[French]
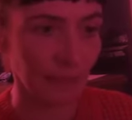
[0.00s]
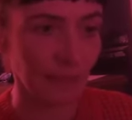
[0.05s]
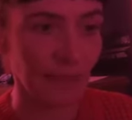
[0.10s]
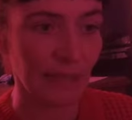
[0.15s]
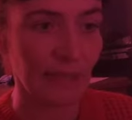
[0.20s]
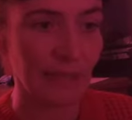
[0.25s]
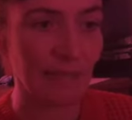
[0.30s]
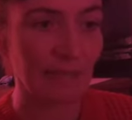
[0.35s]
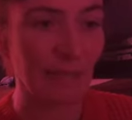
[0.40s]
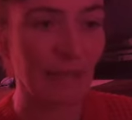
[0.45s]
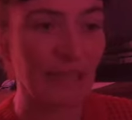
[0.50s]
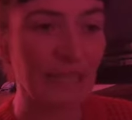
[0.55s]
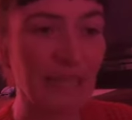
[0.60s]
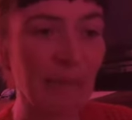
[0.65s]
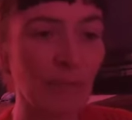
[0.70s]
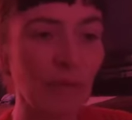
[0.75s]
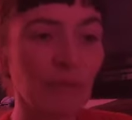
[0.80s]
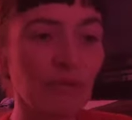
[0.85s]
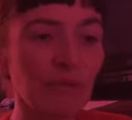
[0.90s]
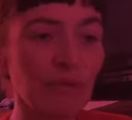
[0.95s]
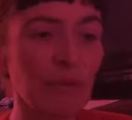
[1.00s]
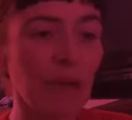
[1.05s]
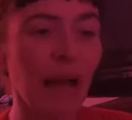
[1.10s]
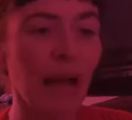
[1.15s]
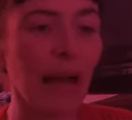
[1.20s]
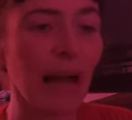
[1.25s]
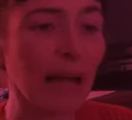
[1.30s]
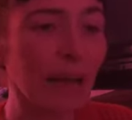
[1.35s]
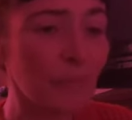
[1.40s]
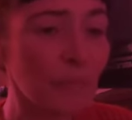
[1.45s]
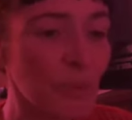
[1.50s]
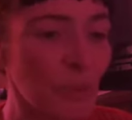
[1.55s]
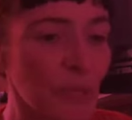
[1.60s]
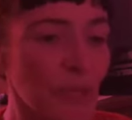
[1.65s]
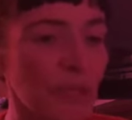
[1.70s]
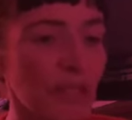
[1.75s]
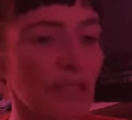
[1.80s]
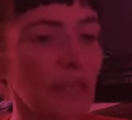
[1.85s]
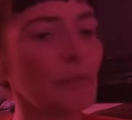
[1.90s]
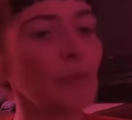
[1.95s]
Mais il me fut
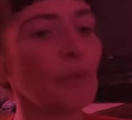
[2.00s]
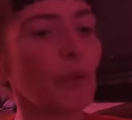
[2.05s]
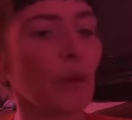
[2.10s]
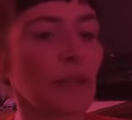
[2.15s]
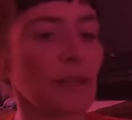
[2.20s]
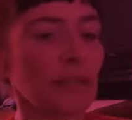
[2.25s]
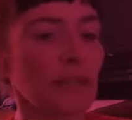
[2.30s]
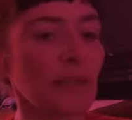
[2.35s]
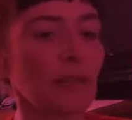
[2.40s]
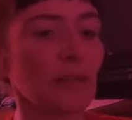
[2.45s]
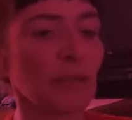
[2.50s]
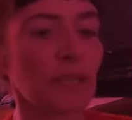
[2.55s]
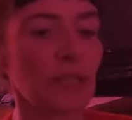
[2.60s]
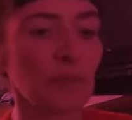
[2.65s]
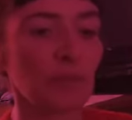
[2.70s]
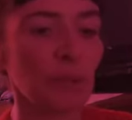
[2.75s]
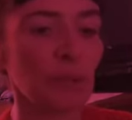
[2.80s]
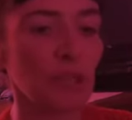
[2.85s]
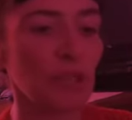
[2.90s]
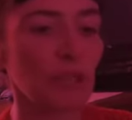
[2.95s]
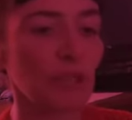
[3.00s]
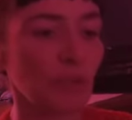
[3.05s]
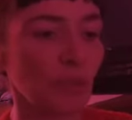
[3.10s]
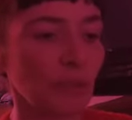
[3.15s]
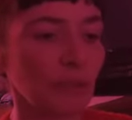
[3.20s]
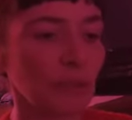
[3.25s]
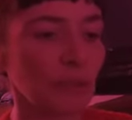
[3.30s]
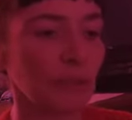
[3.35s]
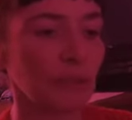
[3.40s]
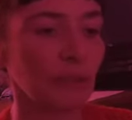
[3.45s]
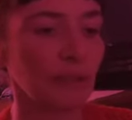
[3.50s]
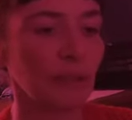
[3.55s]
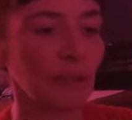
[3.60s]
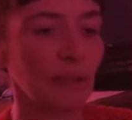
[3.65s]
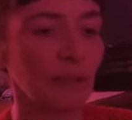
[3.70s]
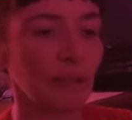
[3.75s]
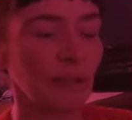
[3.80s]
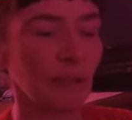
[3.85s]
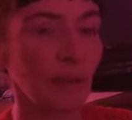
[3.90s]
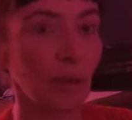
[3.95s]
impossible de rester dans cette position.
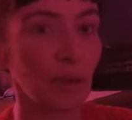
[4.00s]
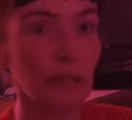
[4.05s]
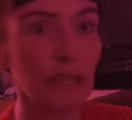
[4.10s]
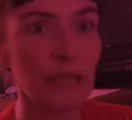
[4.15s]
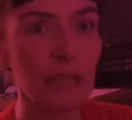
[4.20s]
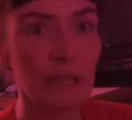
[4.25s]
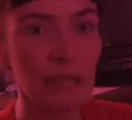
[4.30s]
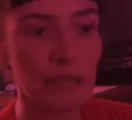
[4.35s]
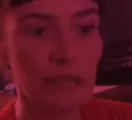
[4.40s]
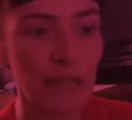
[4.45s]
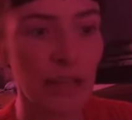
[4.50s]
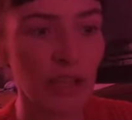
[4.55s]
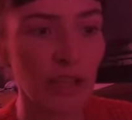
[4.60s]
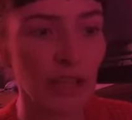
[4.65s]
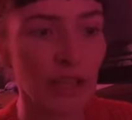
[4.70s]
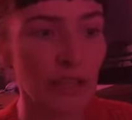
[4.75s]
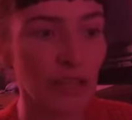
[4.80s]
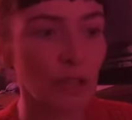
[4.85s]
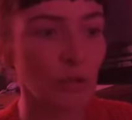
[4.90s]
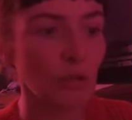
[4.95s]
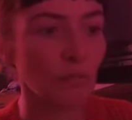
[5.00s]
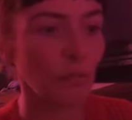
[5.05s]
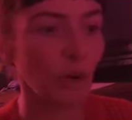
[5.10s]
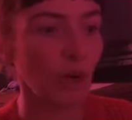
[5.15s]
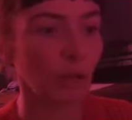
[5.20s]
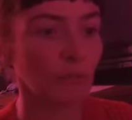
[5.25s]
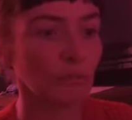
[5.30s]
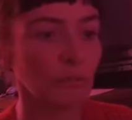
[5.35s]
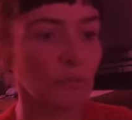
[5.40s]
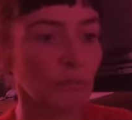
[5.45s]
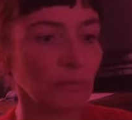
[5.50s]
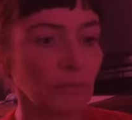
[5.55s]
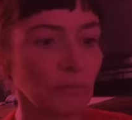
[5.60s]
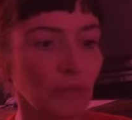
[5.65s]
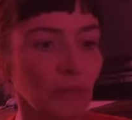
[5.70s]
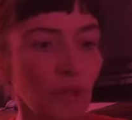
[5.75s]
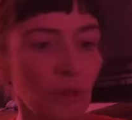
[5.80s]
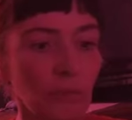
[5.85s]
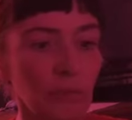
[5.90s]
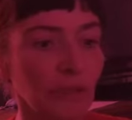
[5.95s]
Le lit s'agitait sous moi,
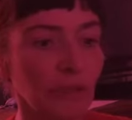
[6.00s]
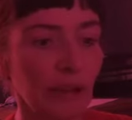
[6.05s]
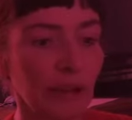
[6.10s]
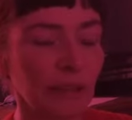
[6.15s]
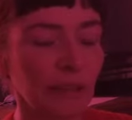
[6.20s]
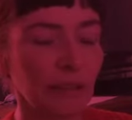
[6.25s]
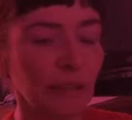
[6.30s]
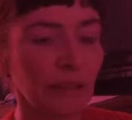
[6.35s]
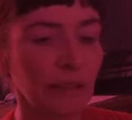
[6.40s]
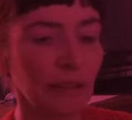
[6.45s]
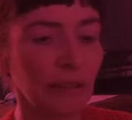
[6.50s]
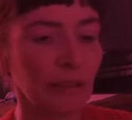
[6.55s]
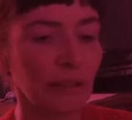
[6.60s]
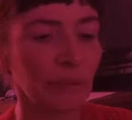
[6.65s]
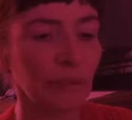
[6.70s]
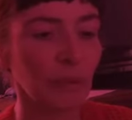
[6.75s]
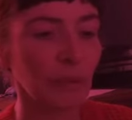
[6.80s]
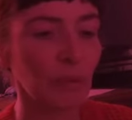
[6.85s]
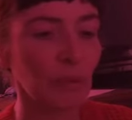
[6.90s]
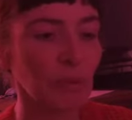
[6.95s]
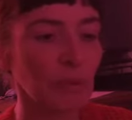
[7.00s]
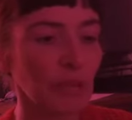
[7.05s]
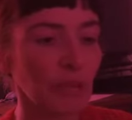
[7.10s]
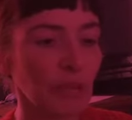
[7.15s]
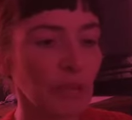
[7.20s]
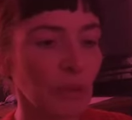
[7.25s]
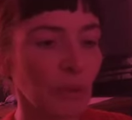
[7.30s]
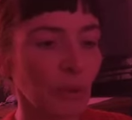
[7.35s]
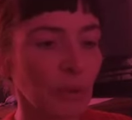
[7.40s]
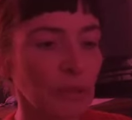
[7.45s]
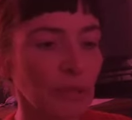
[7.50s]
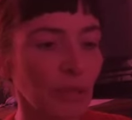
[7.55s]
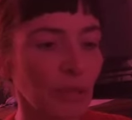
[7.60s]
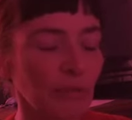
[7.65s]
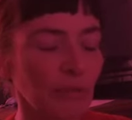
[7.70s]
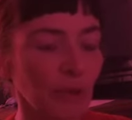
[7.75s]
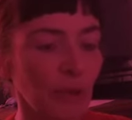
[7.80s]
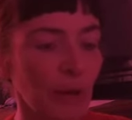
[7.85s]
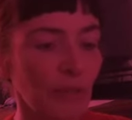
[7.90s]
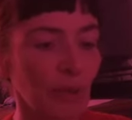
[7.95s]
comme une vague. Mes paupières se retiraient
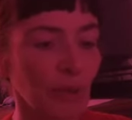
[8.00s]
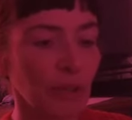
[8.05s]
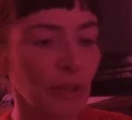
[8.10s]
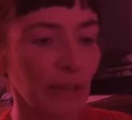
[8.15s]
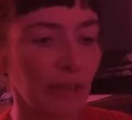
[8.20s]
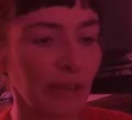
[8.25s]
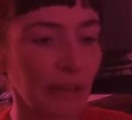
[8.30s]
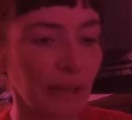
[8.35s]
violemment en arrière